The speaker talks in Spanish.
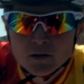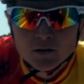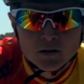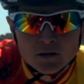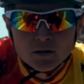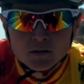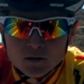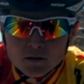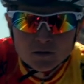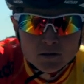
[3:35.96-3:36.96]
Considero que
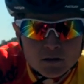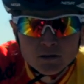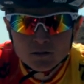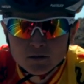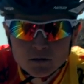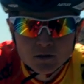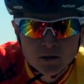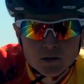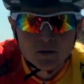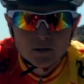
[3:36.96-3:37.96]
es importante que
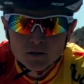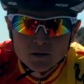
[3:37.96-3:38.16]
todas